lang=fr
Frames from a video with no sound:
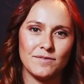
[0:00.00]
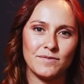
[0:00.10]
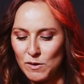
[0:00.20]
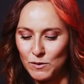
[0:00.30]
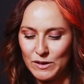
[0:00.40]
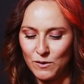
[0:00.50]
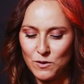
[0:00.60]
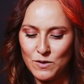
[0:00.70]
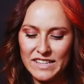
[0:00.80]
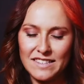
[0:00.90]
Comment vous est
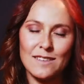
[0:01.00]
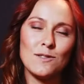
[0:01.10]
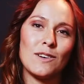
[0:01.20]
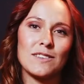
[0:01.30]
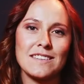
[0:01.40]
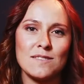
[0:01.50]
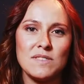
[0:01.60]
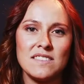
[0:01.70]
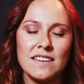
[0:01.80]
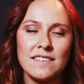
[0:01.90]
venue l'idée de lancer ce
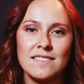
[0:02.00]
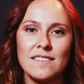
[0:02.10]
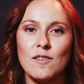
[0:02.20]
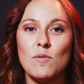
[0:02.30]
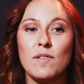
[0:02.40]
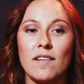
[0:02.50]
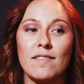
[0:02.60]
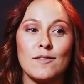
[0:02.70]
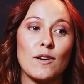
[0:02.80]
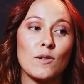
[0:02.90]
business Eh
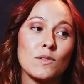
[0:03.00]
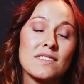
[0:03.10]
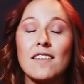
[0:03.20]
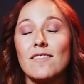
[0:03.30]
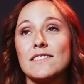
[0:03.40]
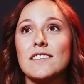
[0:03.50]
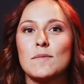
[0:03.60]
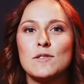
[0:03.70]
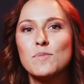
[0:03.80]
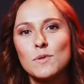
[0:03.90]
bien, d'un constat, on va dire,
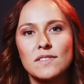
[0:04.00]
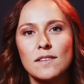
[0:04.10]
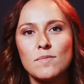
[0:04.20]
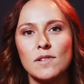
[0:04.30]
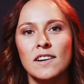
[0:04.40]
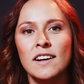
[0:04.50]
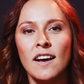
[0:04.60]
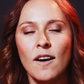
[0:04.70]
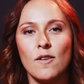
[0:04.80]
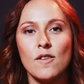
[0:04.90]
un petit peu simple.
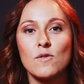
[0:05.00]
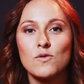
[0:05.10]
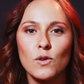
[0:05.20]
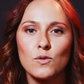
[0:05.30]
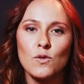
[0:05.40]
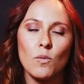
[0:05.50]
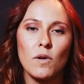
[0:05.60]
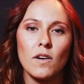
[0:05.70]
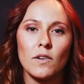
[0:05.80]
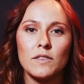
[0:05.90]
Euh, aujourd'hui, on
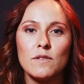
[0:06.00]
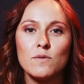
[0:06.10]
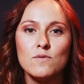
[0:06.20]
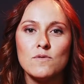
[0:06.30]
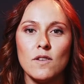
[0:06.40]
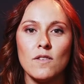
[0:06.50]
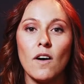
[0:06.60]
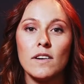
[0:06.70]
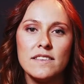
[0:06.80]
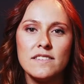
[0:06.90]
prend rendez-vous euh,
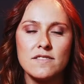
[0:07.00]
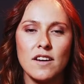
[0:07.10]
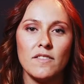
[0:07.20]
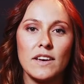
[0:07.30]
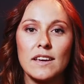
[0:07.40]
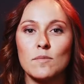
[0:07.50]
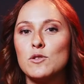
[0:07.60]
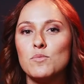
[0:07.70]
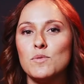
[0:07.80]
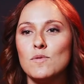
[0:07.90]
en ligne avec un
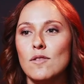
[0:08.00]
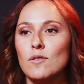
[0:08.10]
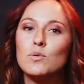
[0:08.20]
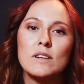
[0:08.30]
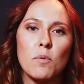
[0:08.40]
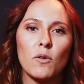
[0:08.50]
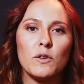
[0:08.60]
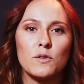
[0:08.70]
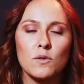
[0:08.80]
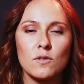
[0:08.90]
petit peu euh, toutes les
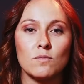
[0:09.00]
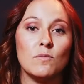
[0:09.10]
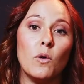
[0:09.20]
professions.